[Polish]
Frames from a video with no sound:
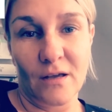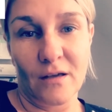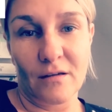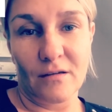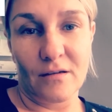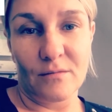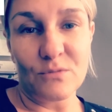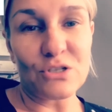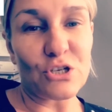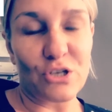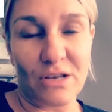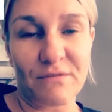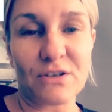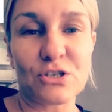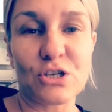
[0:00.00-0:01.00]
E, myślę, że
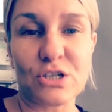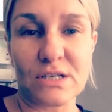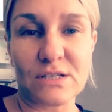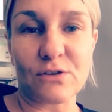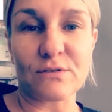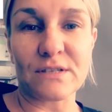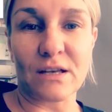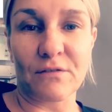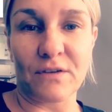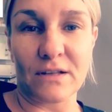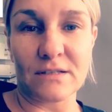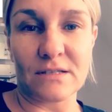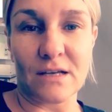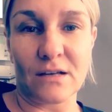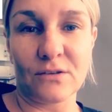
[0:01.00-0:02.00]
najważniejsza jest
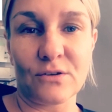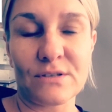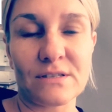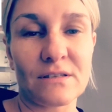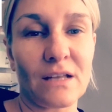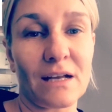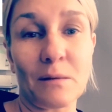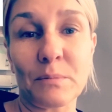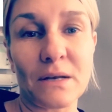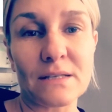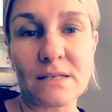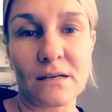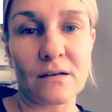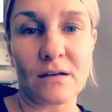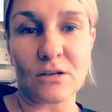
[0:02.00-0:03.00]
konsekwencja. To jest taka
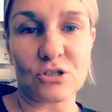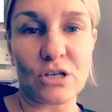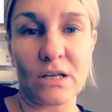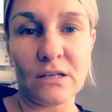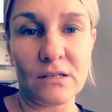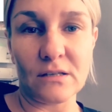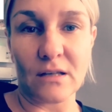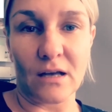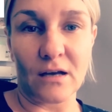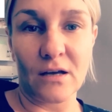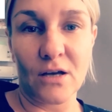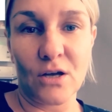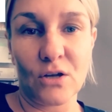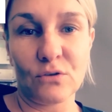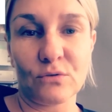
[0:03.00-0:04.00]
praca jak każda inna.
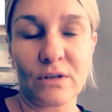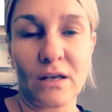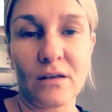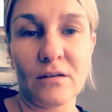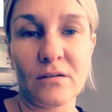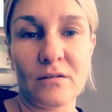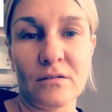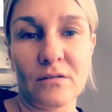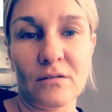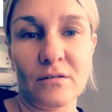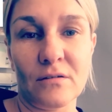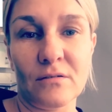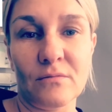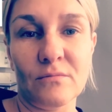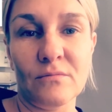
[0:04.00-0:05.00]
Tutaj e,
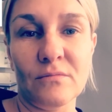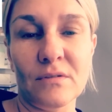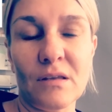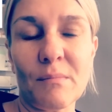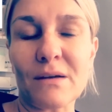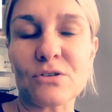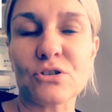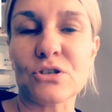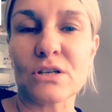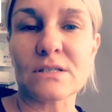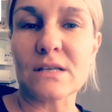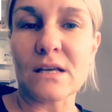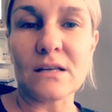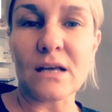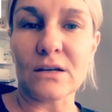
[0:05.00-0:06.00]
nie masz
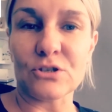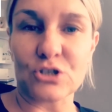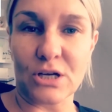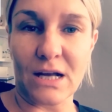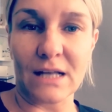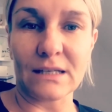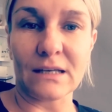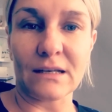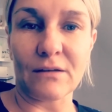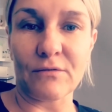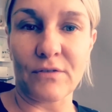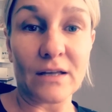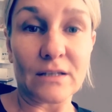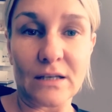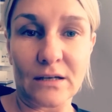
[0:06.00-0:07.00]
siedzenia i czekania na
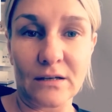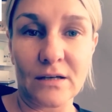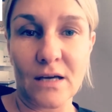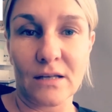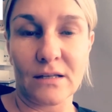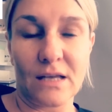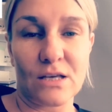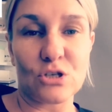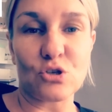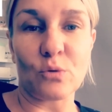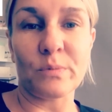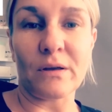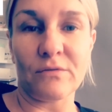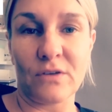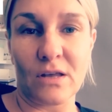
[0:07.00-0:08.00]
wenę, na jakieś
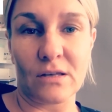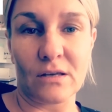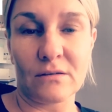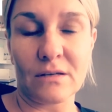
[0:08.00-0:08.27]
objawienie.